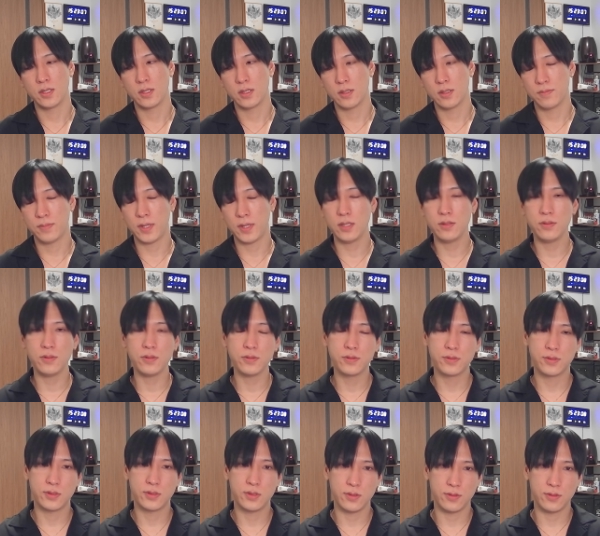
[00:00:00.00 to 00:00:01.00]
バンドークっ
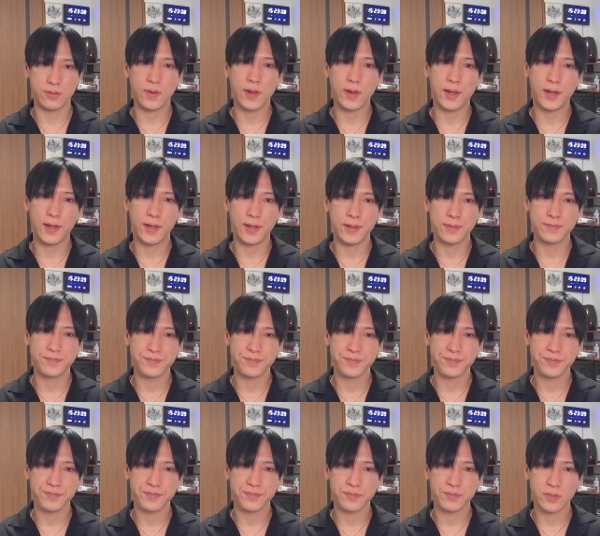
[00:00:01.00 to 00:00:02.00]
ていうのは、
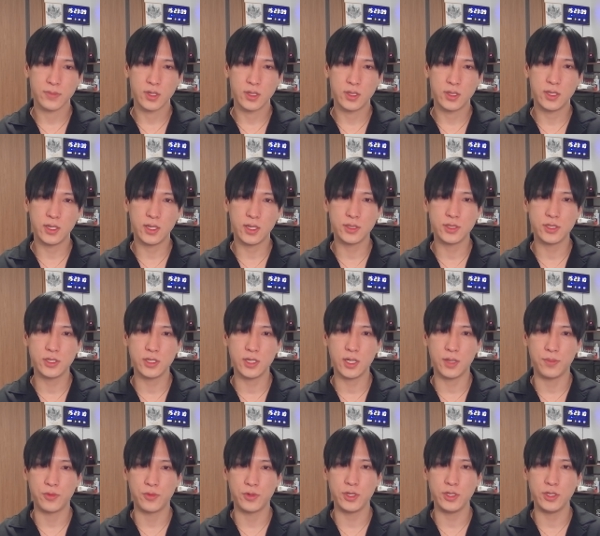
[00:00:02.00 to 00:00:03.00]
日足が
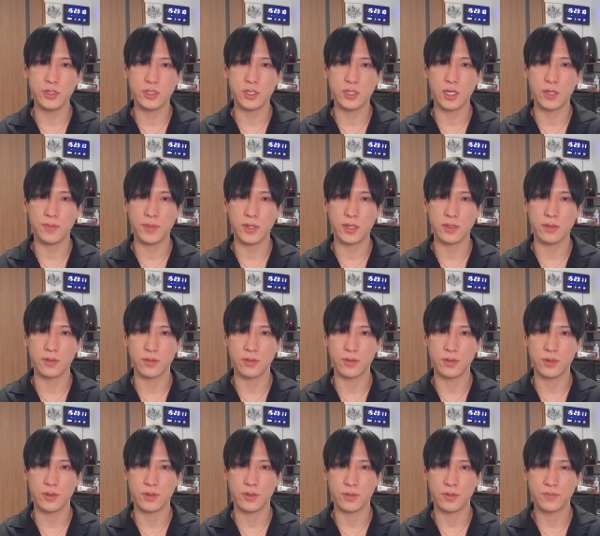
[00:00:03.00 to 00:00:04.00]
ボリンジャーバンド
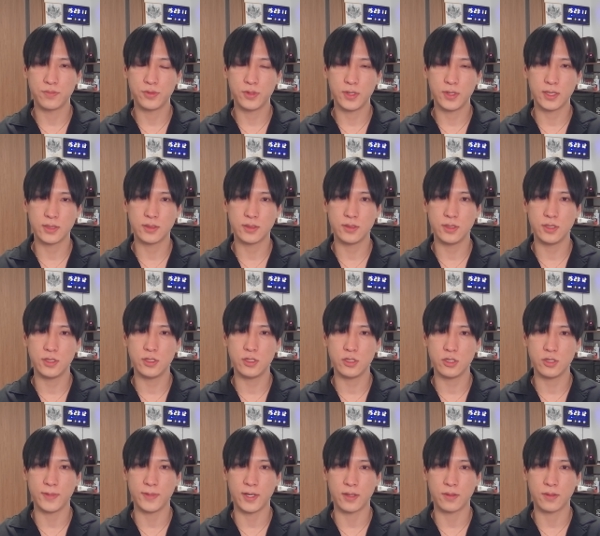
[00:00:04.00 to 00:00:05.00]
のプラス2
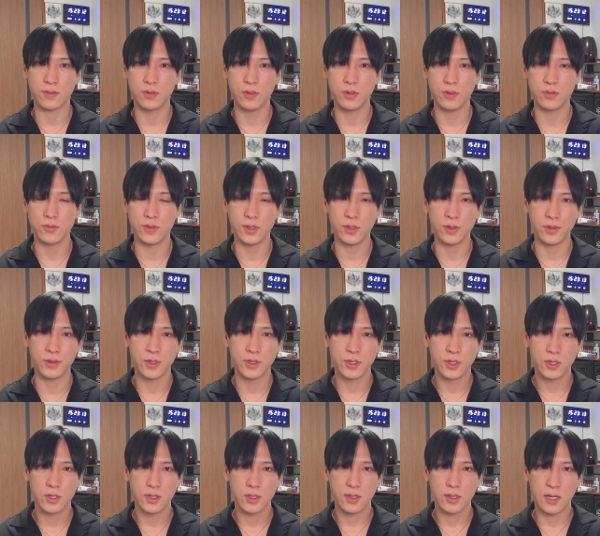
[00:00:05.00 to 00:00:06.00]
シグマ、この上の
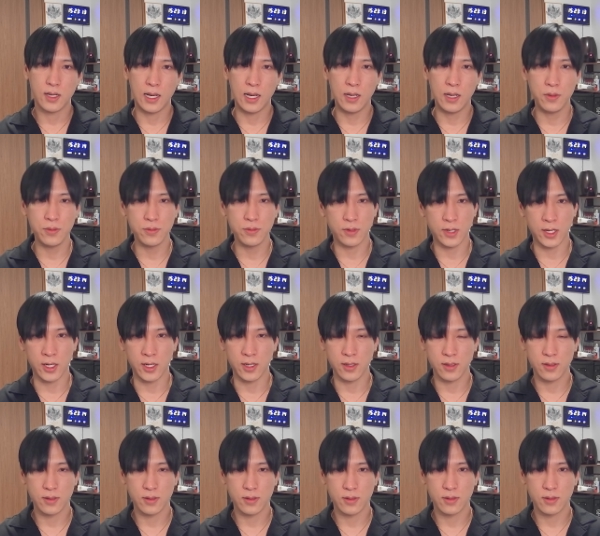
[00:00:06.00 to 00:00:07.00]
青のライ
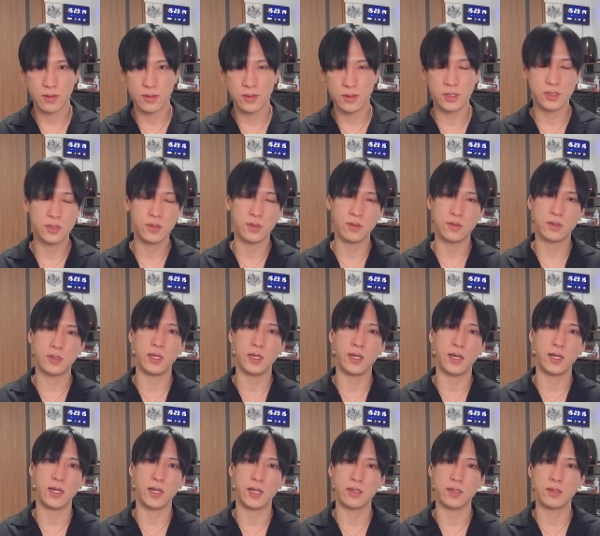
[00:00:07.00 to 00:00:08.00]
ンに沿って上
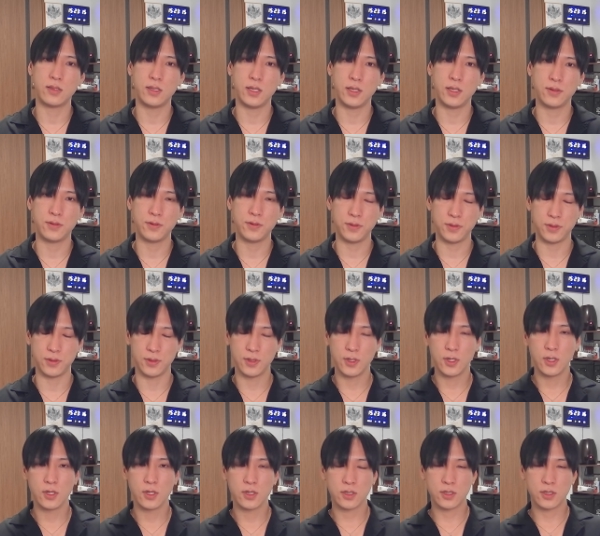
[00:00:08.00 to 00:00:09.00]
がっていく
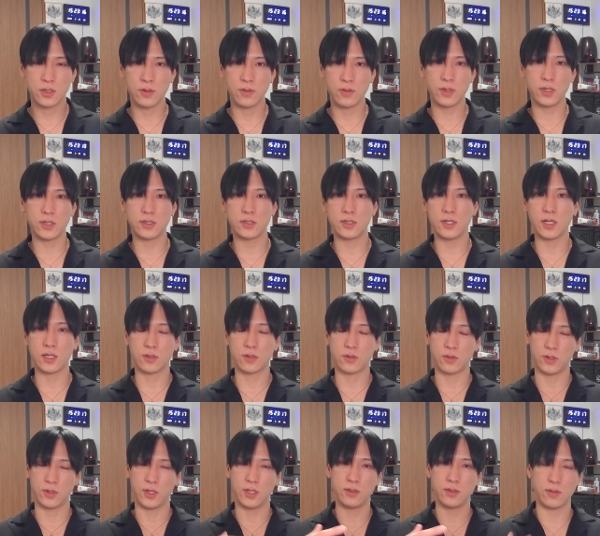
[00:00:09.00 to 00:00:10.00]
強烈な
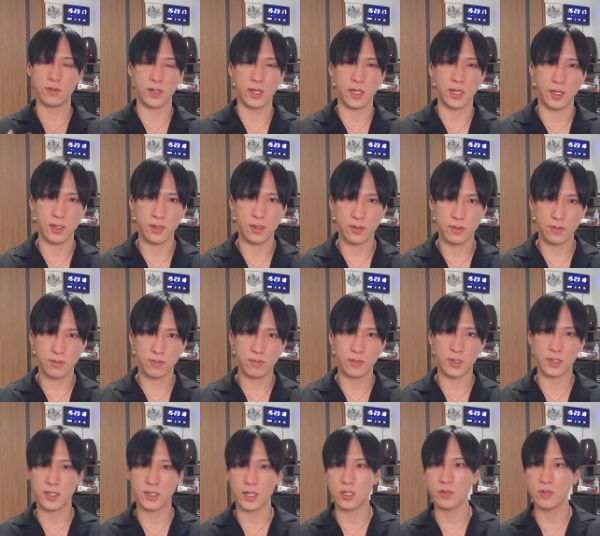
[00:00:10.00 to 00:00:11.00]
トレンドライン。まあ、
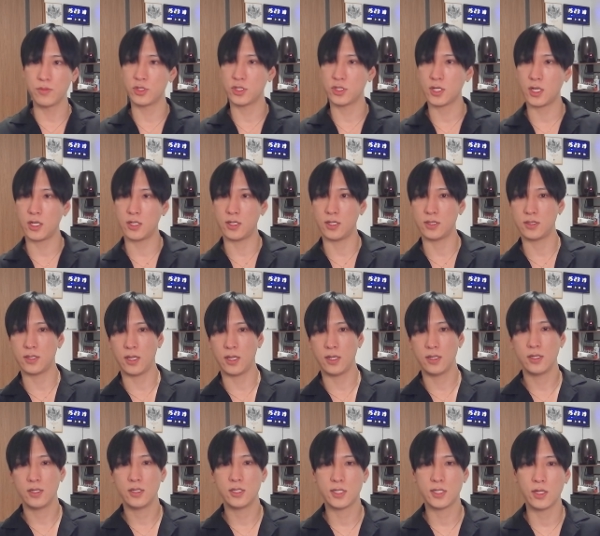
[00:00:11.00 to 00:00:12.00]
逆もしかりですね。
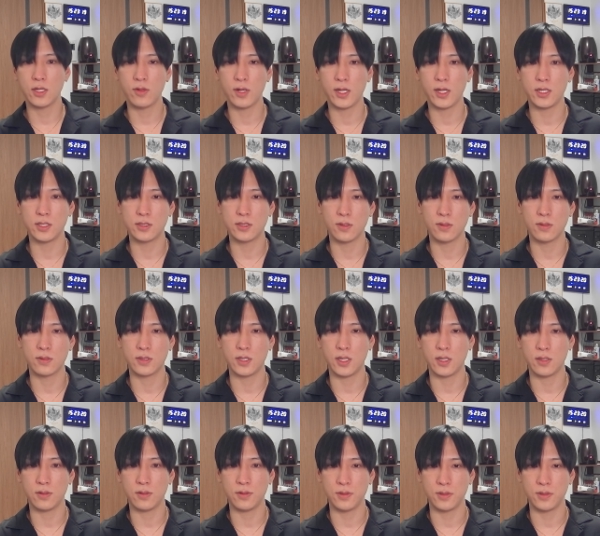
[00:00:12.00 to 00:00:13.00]
下のラインに沿ってい
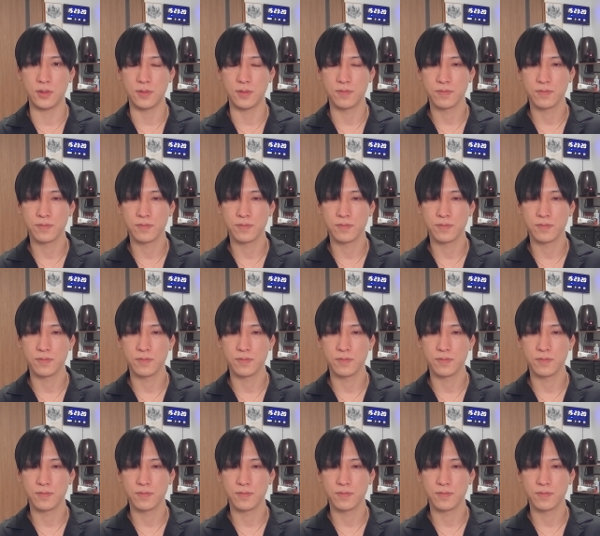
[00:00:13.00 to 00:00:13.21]
く、